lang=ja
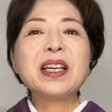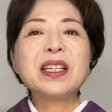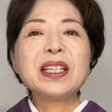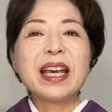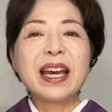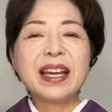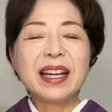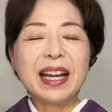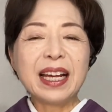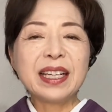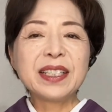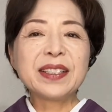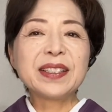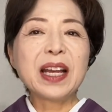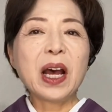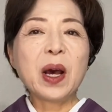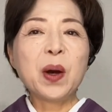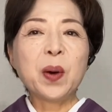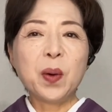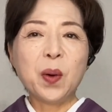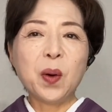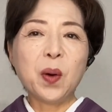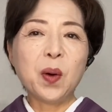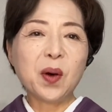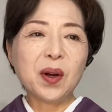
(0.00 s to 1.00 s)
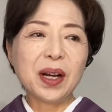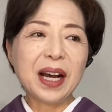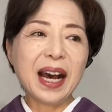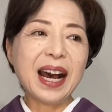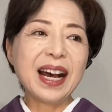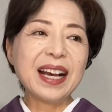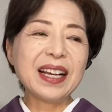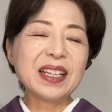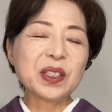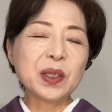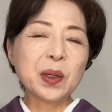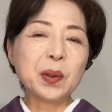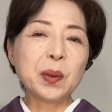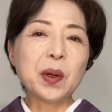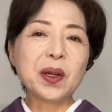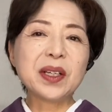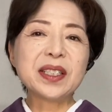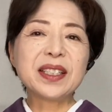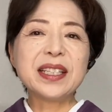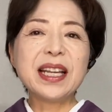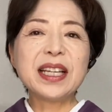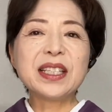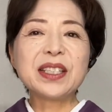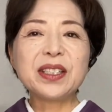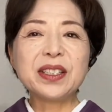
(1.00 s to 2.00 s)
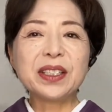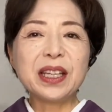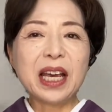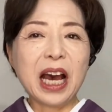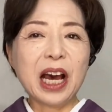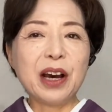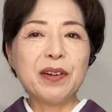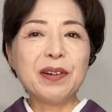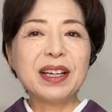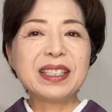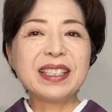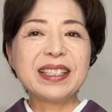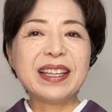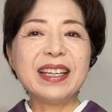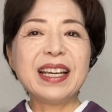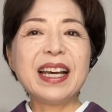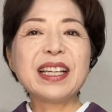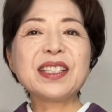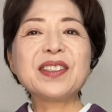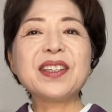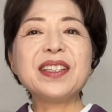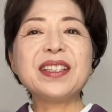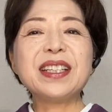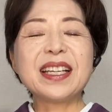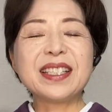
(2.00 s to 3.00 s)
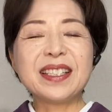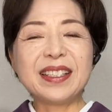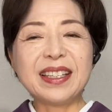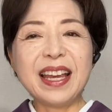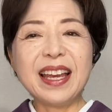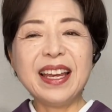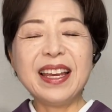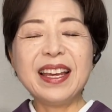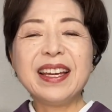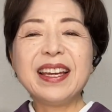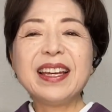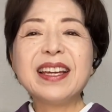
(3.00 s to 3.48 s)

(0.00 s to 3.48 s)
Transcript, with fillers: 減らした方がその季節に合わせやすいんですね。